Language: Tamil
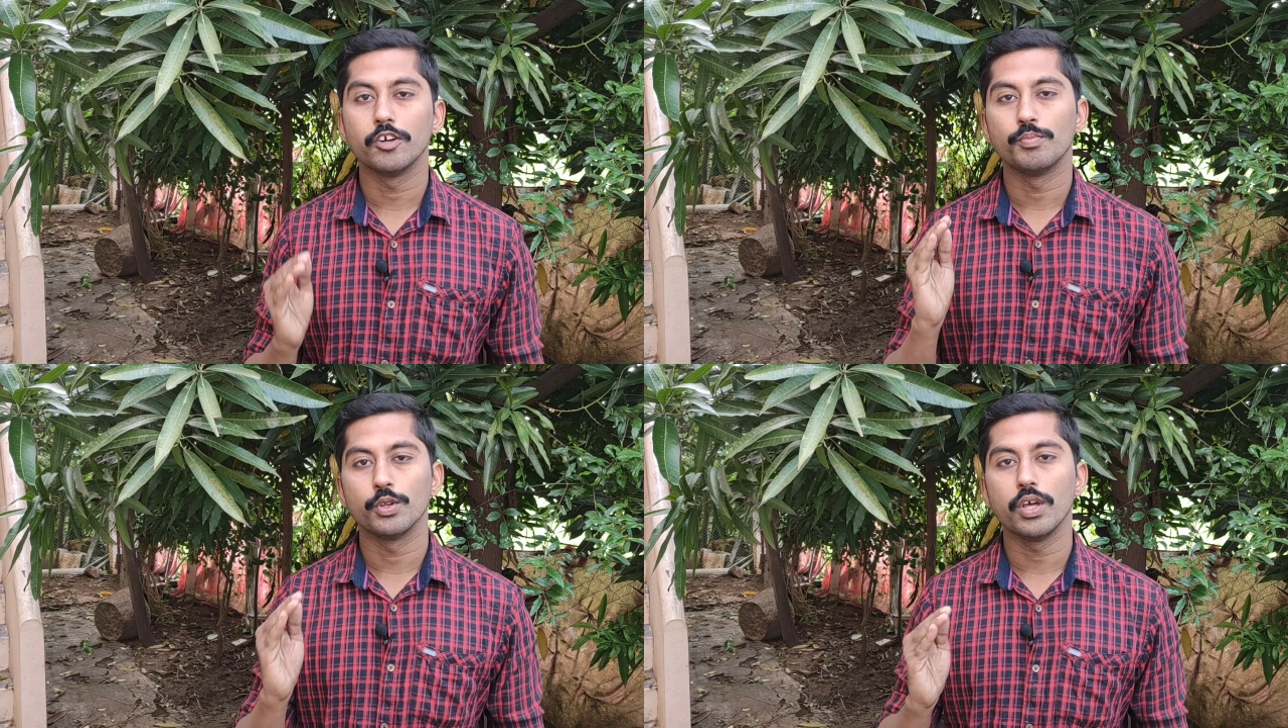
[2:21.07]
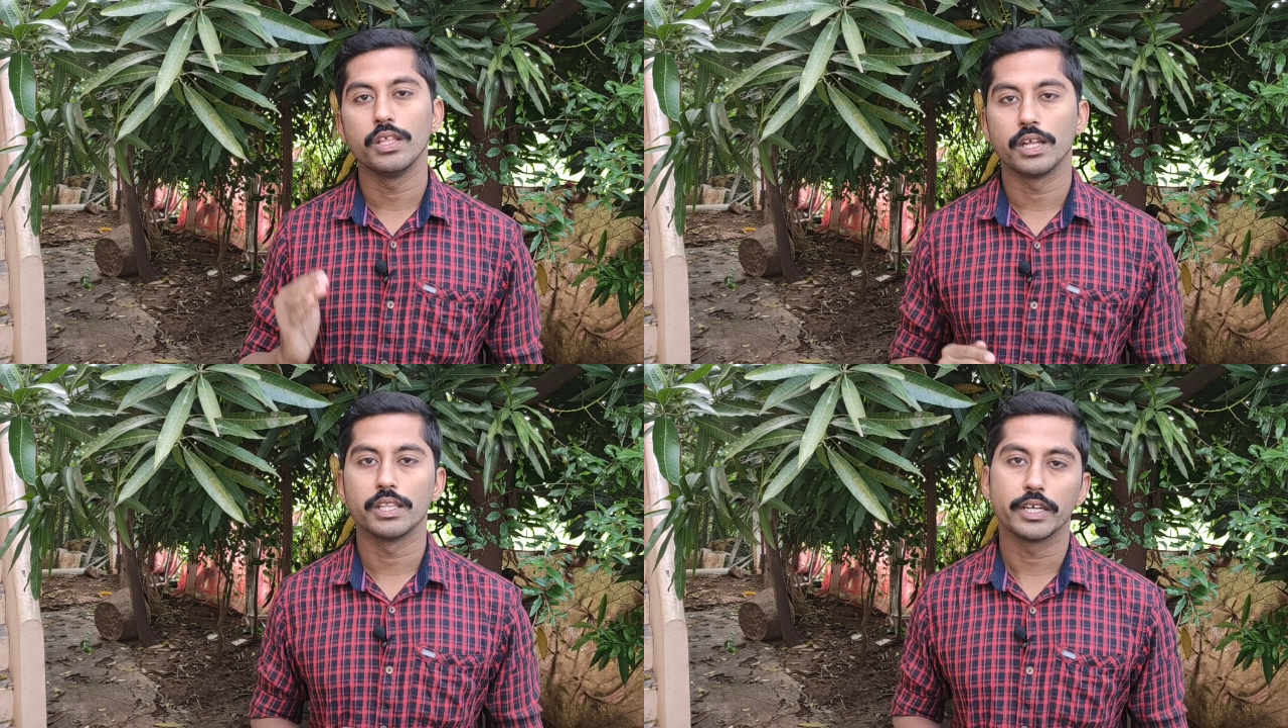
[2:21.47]
தேவைப்படுதோ
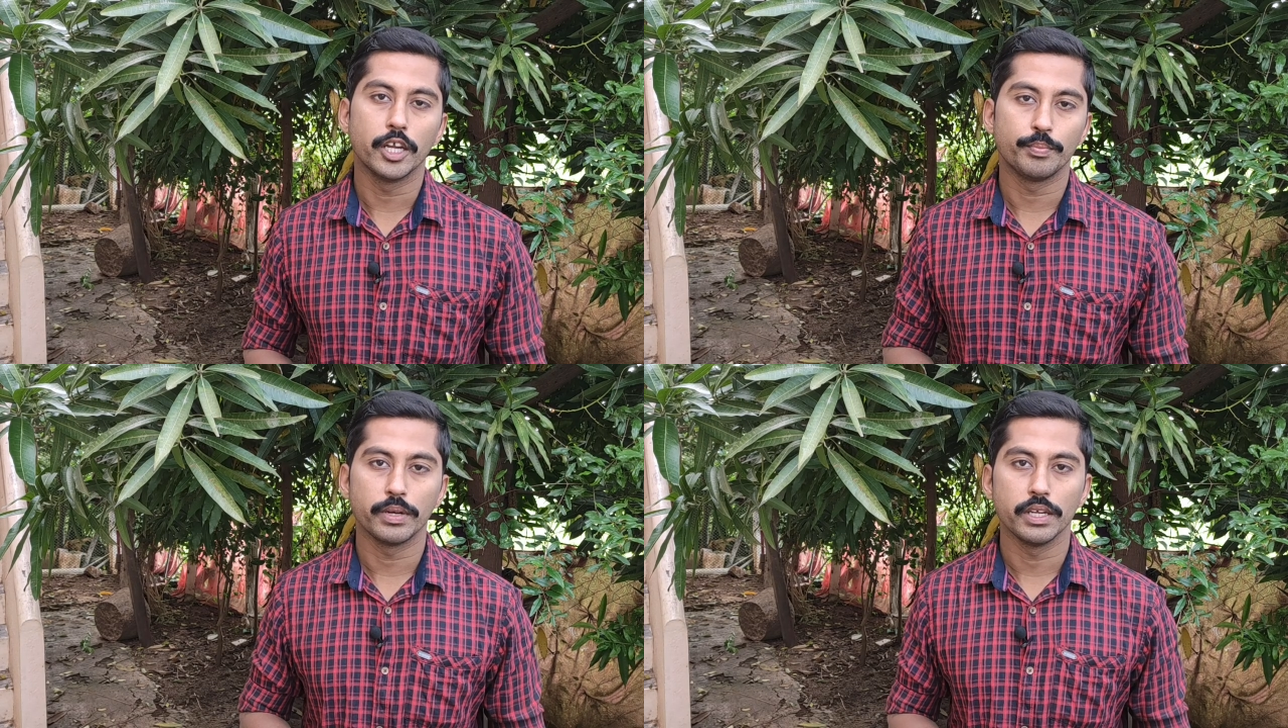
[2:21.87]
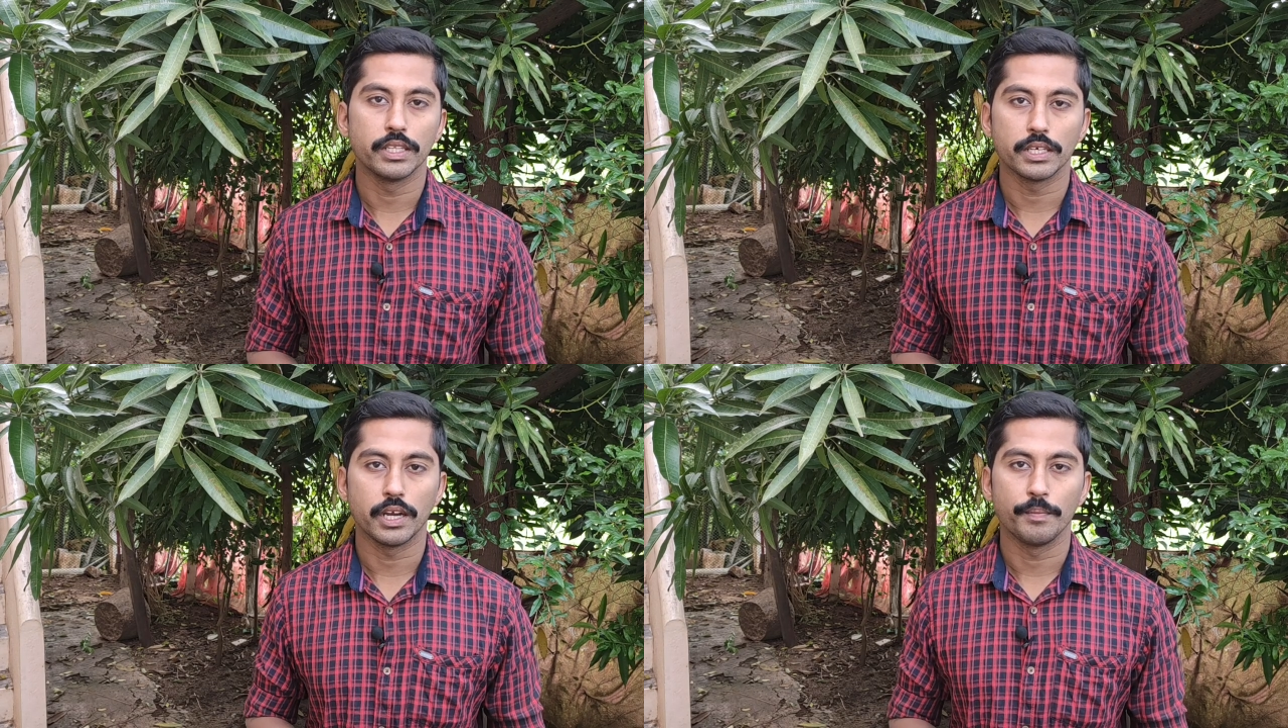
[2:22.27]
அதுலேருந்து கட் பண்ணி
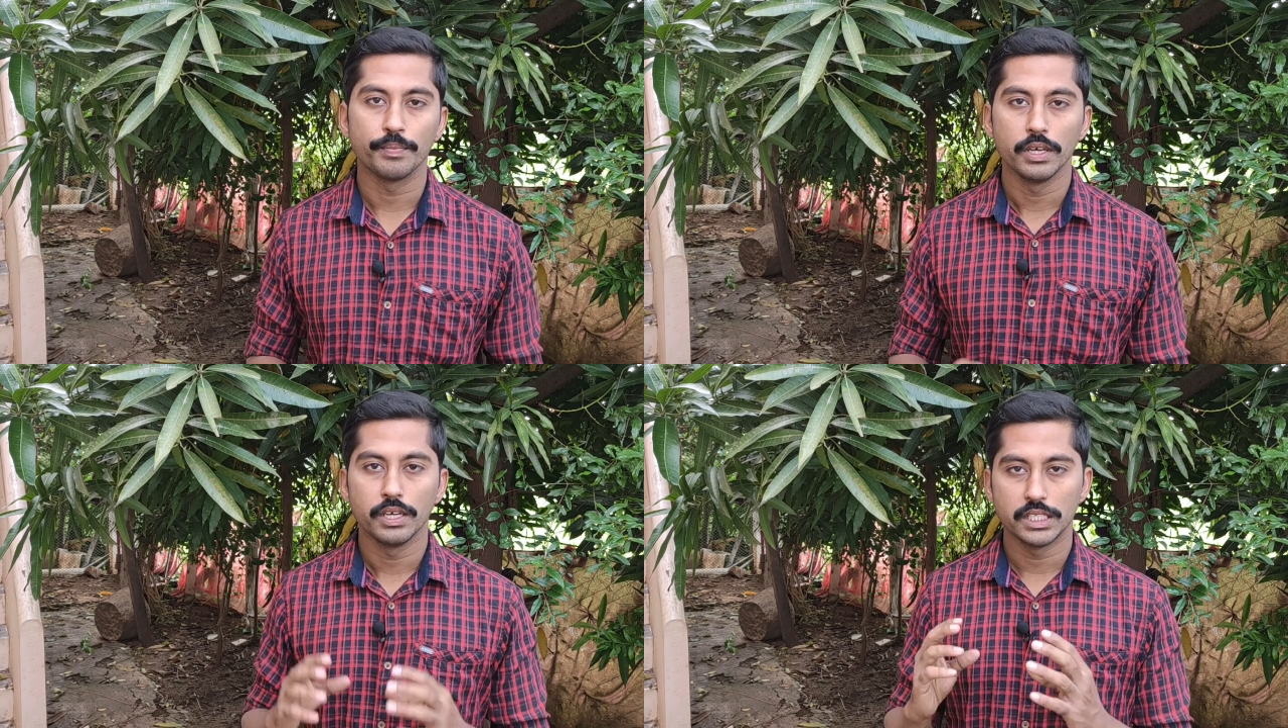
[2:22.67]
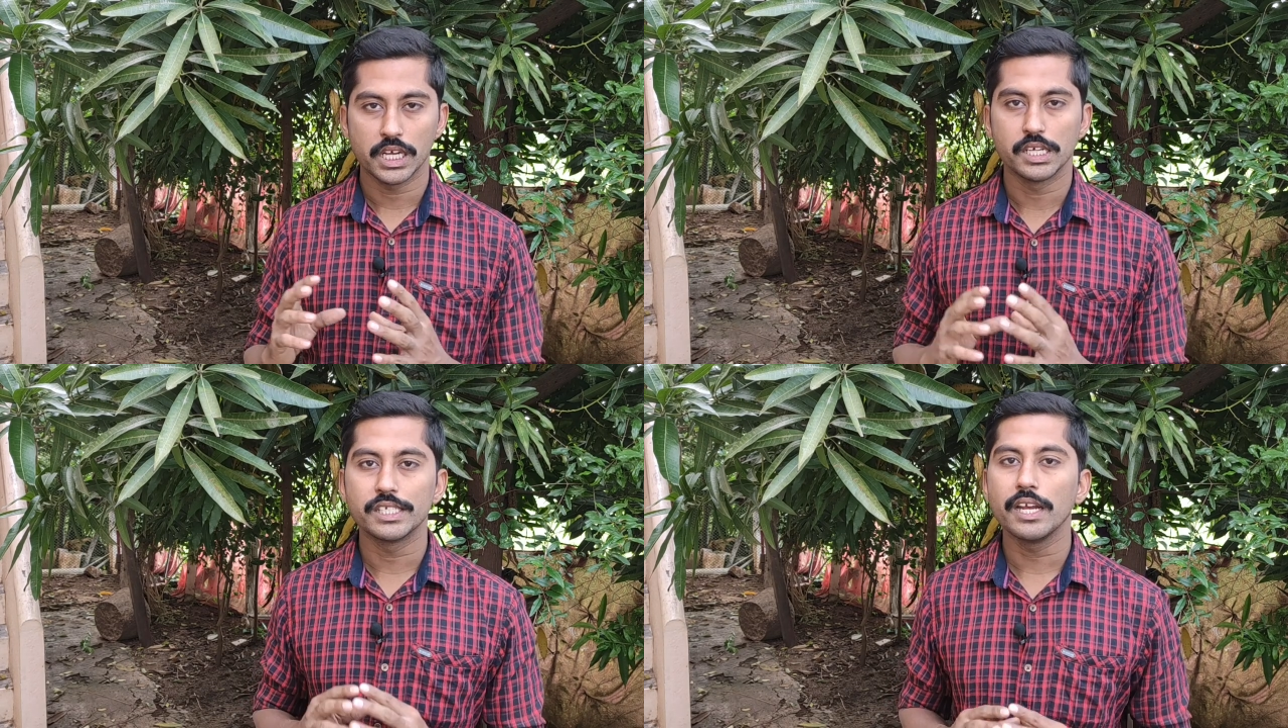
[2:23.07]
எடுத்துக்கலாம்
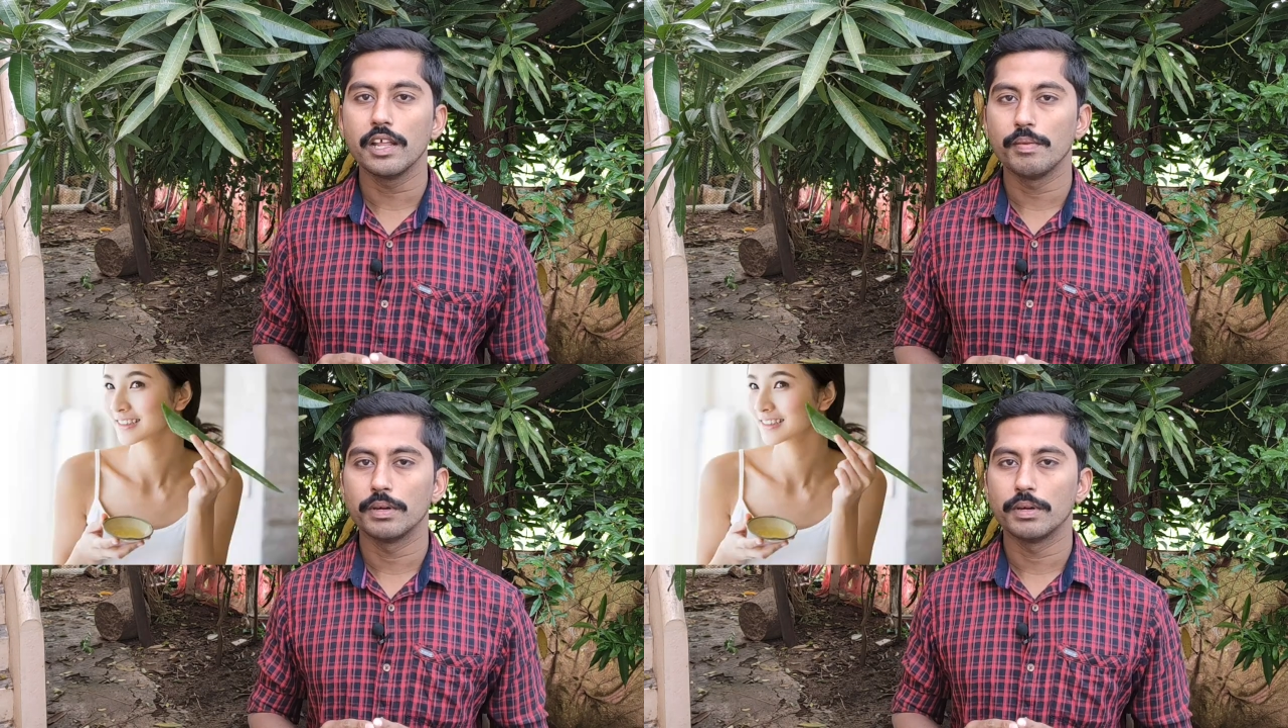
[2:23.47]
இந்த கற்றாலையில